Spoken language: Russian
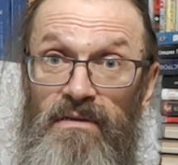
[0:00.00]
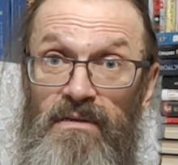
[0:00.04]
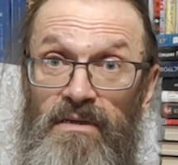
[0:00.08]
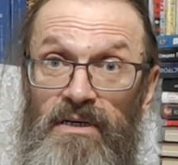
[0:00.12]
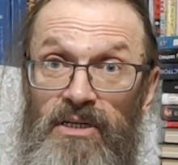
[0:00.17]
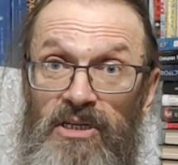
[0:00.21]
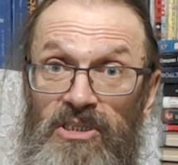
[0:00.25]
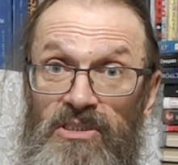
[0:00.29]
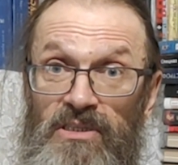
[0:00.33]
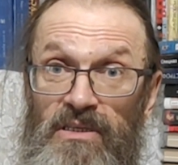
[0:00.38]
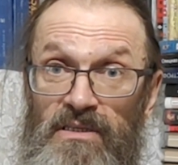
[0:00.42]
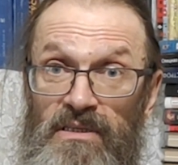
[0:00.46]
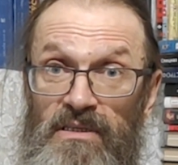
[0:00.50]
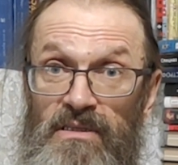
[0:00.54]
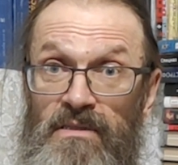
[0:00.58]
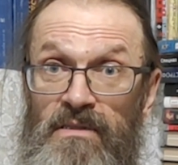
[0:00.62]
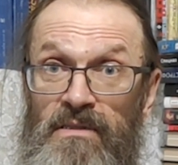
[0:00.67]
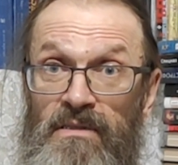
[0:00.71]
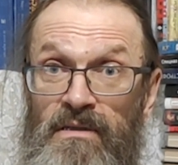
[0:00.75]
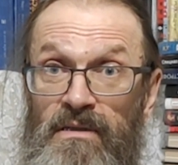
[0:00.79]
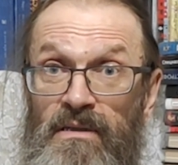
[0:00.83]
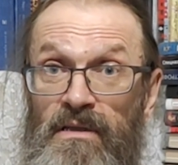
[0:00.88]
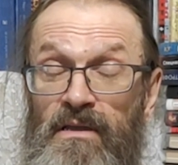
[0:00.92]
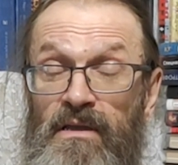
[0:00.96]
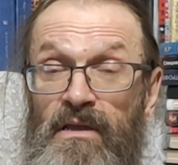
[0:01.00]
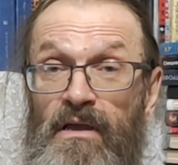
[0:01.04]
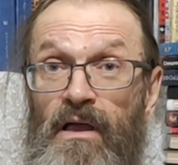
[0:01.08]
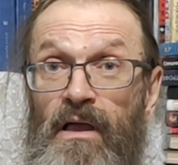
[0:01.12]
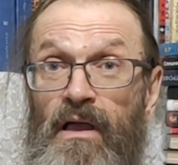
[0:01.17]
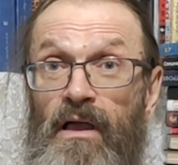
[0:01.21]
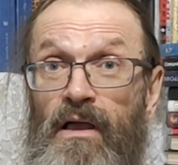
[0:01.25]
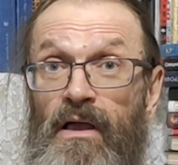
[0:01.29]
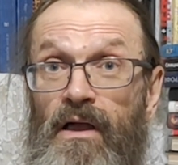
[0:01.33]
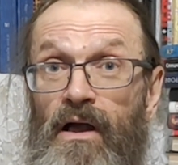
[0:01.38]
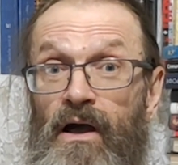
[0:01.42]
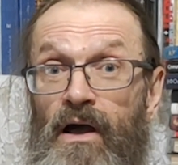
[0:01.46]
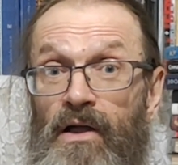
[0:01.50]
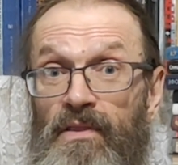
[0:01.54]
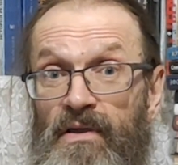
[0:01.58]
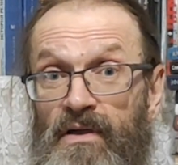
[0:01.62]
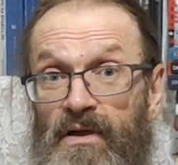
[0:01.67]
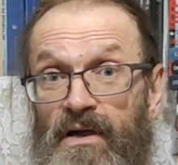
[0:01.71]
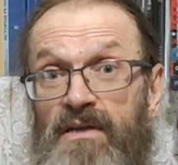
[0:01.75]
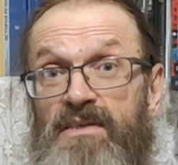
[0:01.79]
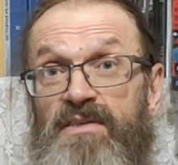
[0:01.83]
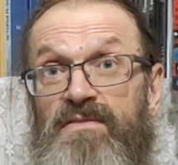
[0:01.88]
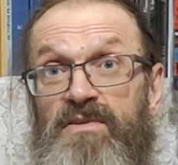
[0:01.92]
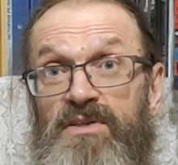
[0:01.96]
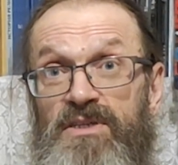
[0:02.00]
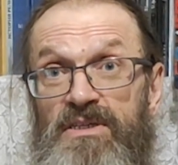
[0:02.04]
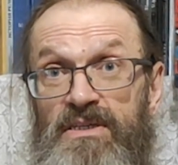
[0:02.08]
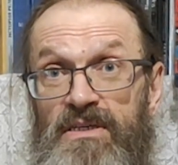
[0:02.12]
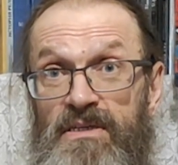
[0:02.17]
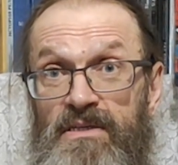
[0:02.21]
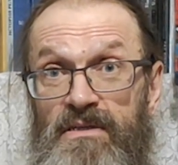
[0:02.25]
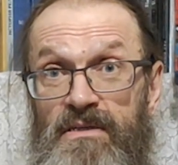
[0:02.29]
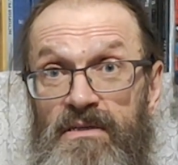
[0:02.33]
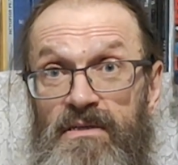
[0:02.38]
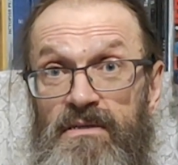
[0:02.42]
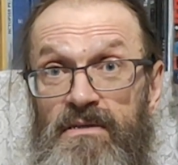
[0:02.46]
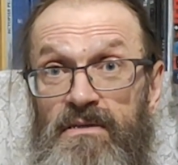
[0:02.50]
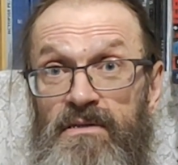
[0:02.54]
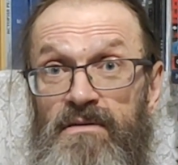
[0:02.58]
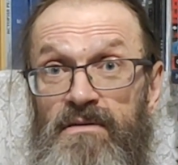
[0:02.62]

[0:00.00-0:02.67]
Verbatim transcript: гражданин, а не как священник.